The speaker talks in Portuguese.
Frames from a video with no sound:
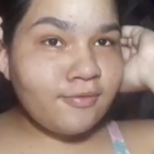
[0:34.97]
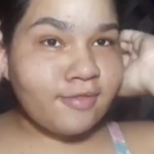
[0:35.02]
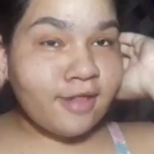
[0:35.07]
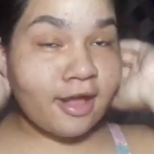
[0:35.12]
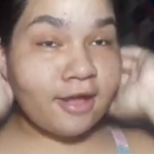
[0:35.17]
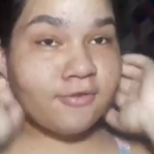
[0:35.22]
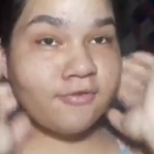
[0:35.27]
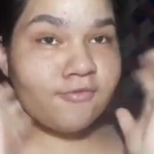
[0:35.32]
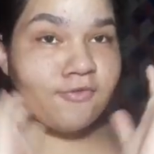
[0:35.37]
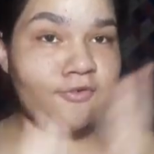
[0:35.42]
tá,
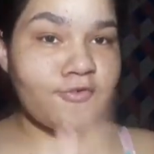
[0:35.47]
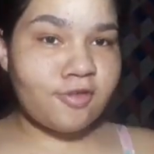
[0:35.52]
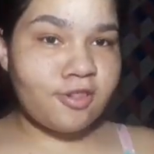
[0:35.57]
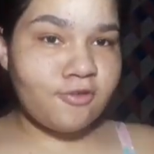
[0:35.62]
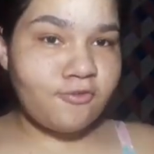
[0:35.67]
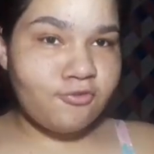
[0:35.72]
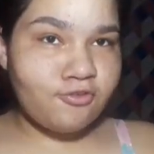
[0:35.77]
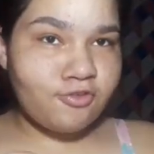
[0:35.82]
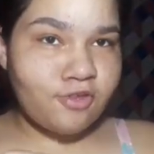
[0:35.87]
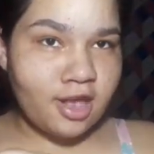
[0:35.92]
eu vou fazer
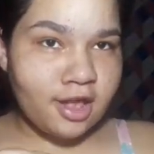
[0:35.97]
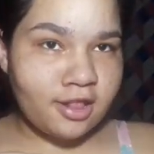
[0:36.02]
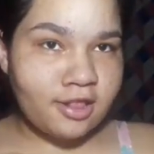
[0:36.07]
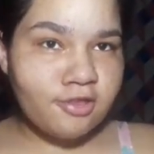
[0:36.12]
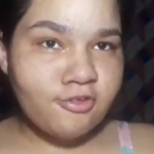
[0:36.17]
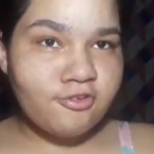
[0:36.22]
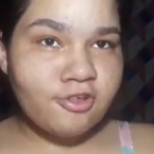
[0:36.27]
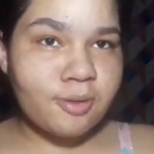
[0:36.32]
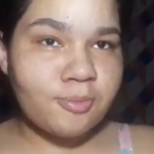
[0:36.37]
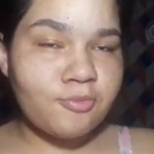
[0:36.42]
um
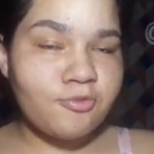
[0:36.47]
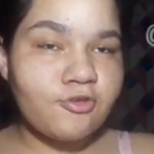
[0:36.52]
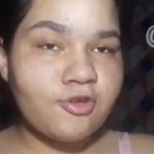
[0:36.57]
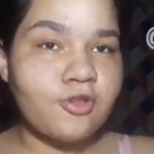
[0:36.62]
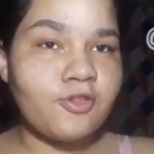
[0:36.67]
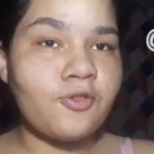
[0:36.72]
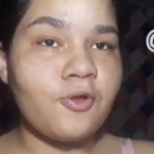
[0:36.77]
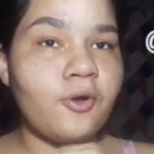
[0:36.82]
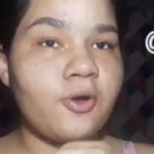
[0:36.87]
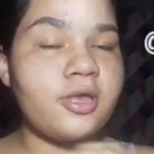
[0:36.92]
challenge lá pro
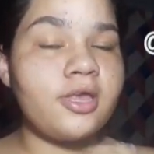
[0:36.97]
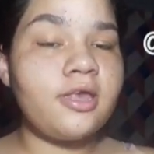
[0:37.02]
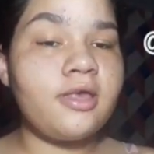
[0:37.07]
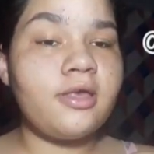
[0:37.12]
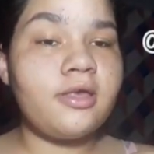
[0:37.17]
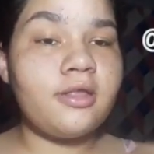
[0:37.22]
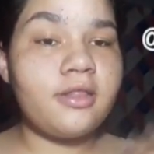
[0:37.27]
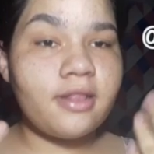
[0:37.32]
TikTok